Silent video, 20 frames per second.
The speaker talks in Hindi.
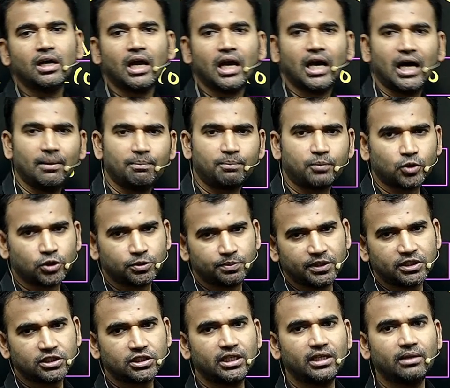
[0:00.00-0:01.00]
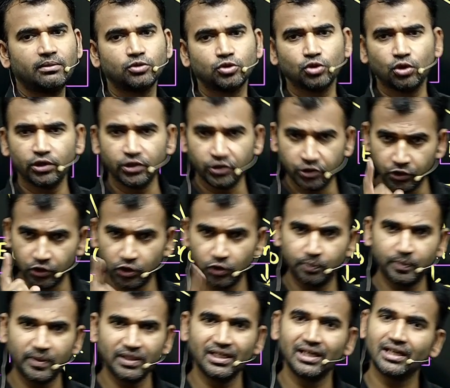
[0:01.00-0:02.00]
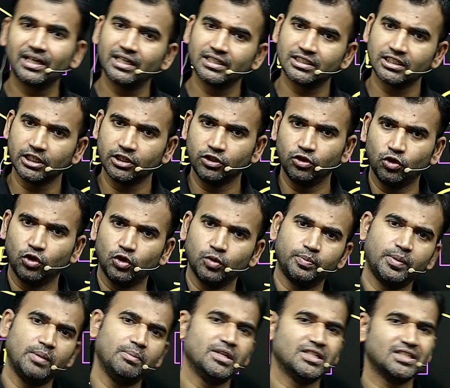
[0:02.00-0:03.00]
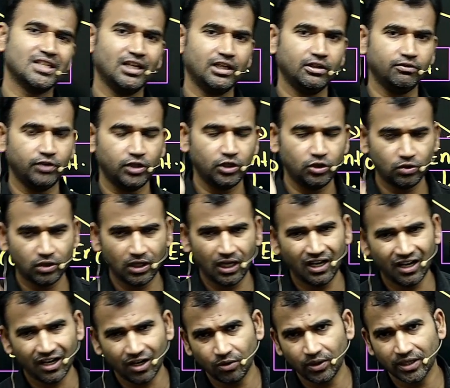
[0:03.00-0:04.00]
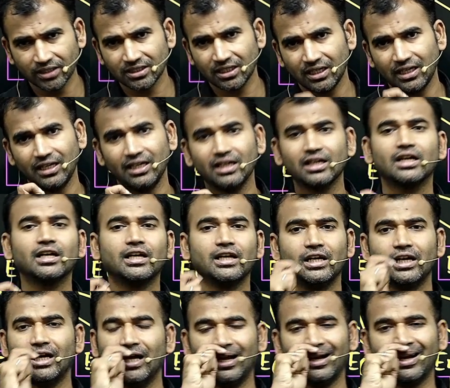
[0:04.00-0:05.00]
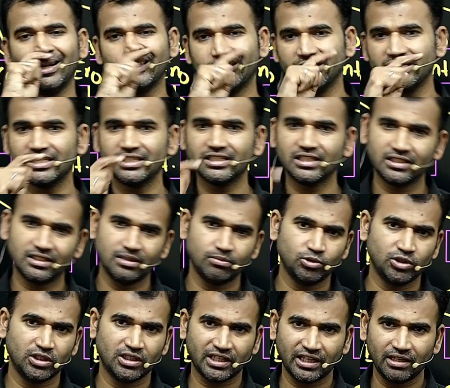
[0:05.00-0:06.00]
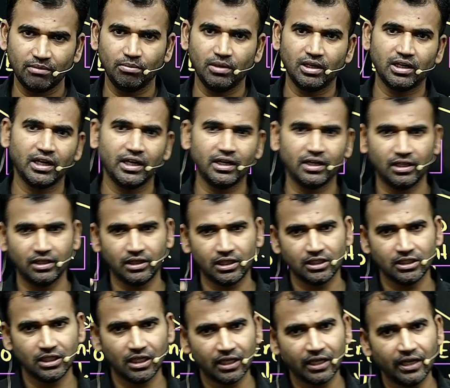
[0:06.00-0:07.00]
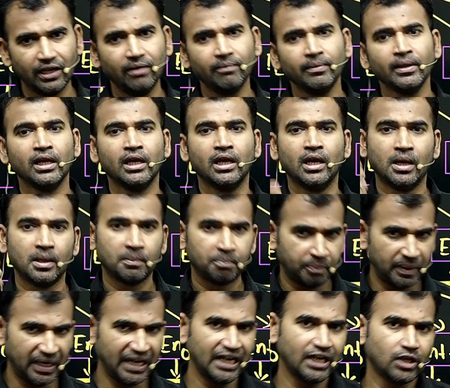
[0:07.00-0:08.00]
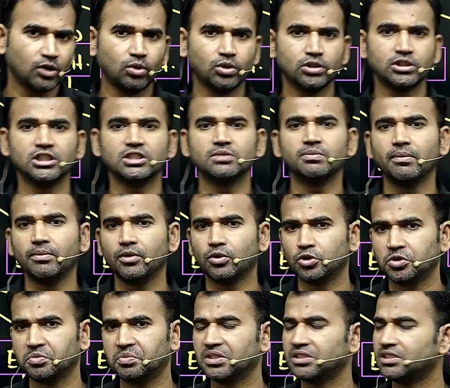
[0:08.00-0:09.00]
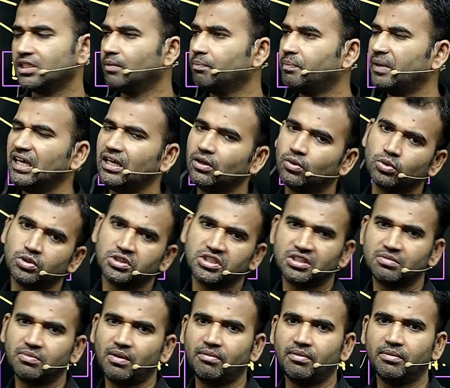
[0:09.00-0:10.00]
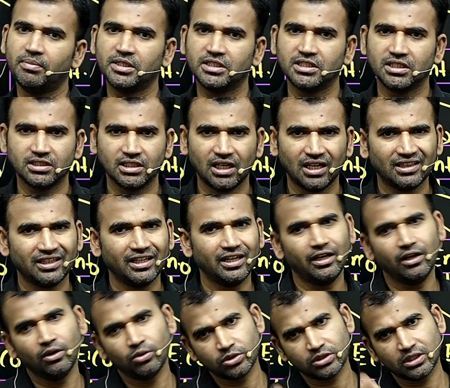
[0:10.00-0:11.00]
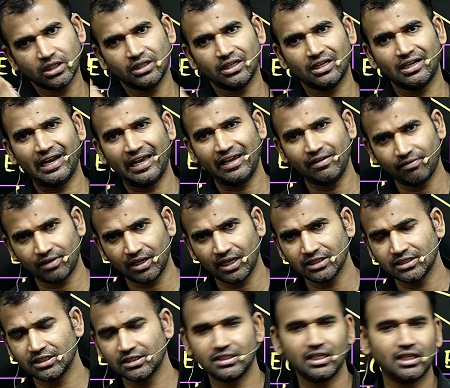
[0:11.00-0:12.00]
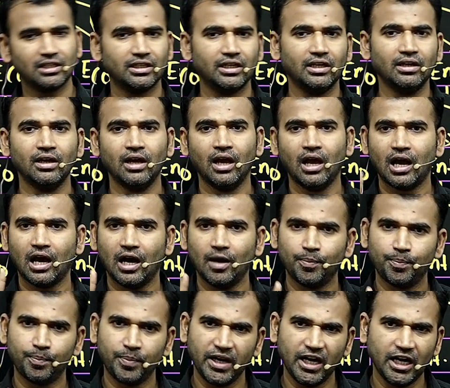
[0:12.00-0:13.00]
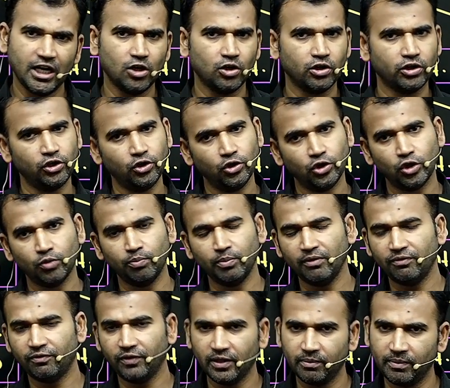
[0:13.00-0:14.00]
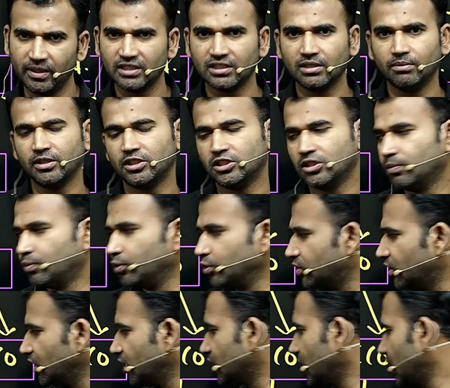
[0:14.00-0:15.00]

अब कुछ बच्चे जो यूट्यूब पे देख रहे हैं सर यूट्यूब पे मैं सारी वीडियो डाल रहा हूँ ऐसा नहीं कि नहीं डाल रहा जैसे जैसे मुझे टाइम मिल रहा है डलता जा रहा है पेड कोर्सेज में भी कुछ बच्चे हैं पेड कोर्सेज में भी बच्चे जाते हैं उसके अंदर लाइव क्लासेस जाते हैं अब पेड और यूट्यूब में फिर मेरे से बच्चे पूछते हैं सर